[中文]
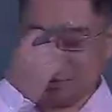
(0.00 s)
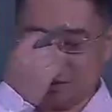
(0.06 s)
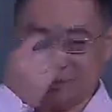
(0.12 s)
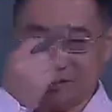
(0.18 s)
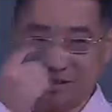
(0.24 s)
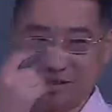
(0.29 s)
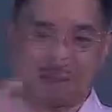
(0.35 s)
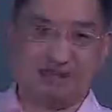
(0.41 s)
单
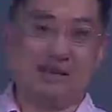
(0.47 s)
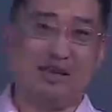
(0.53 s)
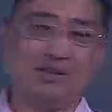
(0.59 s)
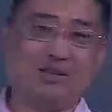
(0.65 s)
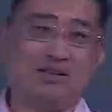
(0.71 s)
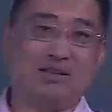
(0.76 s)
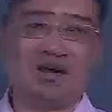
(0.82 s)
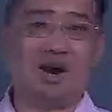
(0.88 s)
的，考的
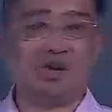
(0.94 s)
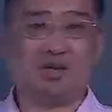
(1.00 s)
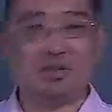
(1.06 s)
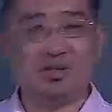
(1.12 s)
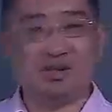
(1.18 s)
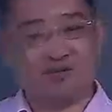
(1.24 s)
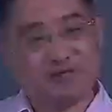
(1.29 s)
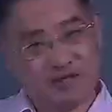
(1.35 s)
也非常
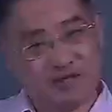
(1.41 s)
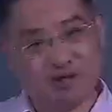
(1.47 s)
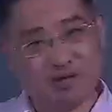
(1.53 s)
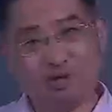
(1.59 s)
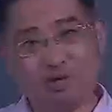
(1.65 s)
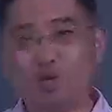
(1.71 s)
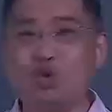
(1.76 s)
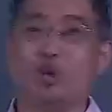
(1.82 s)
多的，
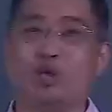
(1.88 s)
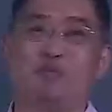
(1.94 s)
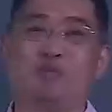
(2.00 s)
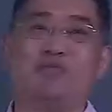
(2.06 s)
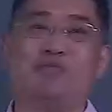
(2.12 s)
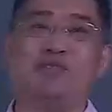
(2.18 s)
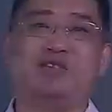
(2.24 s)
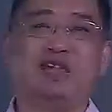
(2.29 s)
大家
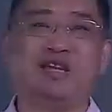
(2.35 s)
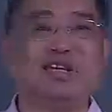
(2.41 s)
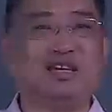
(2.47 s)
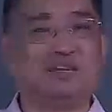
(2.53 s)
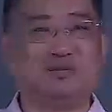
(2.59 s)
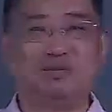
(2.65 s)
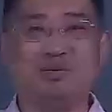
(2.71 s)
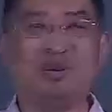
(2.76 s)
也不会
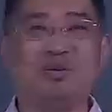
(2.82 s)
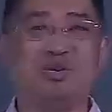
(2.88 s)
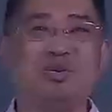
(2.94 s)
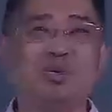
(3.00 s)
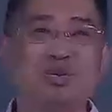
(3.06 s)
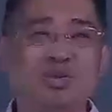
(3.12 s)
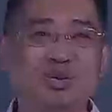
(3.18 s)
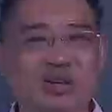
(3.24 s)
出错的
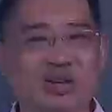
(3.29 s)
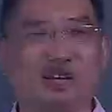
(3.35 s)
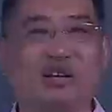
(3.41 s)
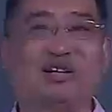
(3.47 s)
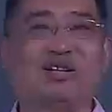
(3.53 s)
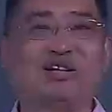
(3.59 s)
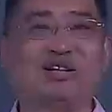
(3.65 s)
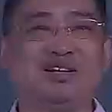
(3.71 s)
两
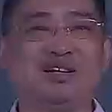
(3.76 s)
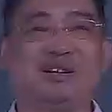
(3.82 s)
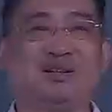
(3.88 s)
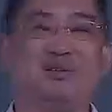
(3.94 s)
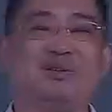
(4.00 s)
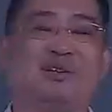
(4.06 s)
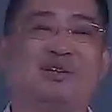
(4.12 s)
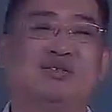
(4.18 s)
种算法。
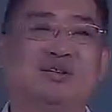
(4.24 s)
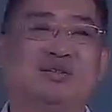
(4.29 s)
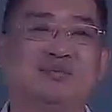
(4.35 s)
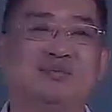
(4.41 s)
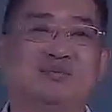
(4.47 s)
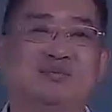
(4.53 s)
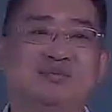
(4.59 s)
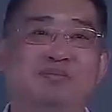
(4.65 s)

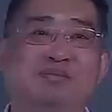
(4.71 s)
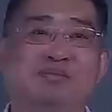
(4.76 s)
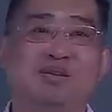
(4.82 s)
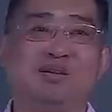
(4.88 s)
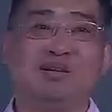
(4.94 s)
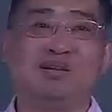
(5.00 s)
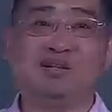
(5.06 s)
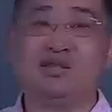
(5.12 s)
先来
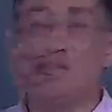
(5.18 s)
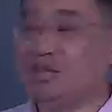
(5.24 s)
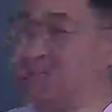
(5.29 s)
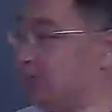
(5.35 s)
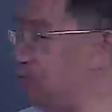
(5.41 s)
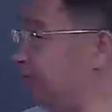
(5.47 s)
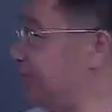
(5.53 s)
先服务就